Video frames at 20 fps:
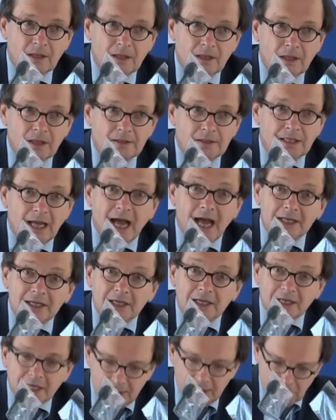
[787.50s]
Die
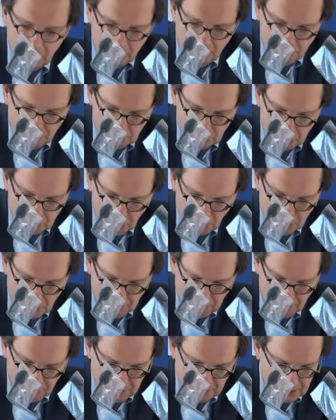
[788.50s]
Anerkennung von
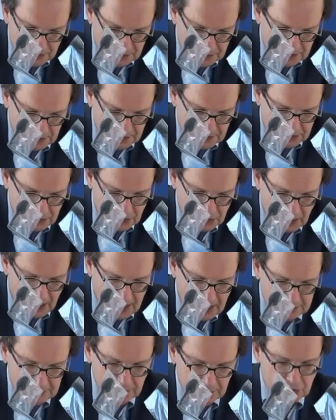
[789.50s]
Schutzpflichten des
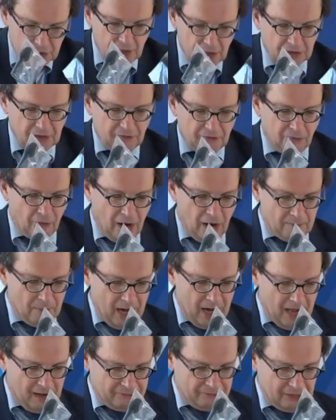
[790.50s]
Staates statt der
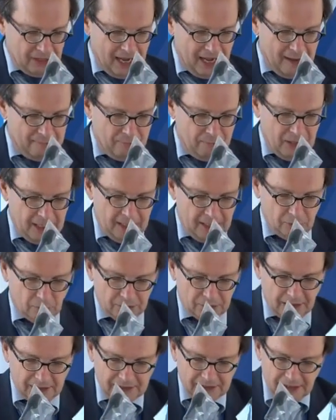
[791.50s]
formelhaften Ablehnung
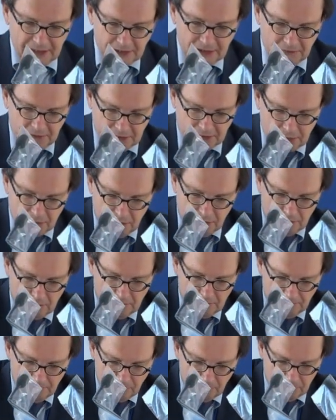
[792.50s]
der Drittwirkung,
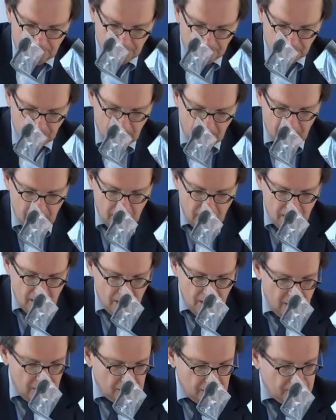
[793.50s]

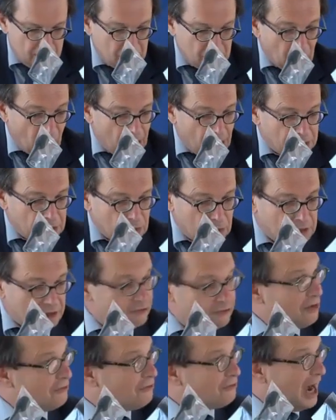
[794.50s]
die Bedeutung der
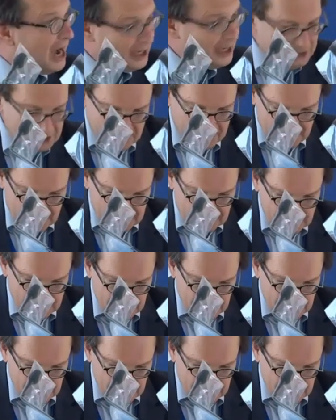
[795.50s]
verfahrensrechtlichen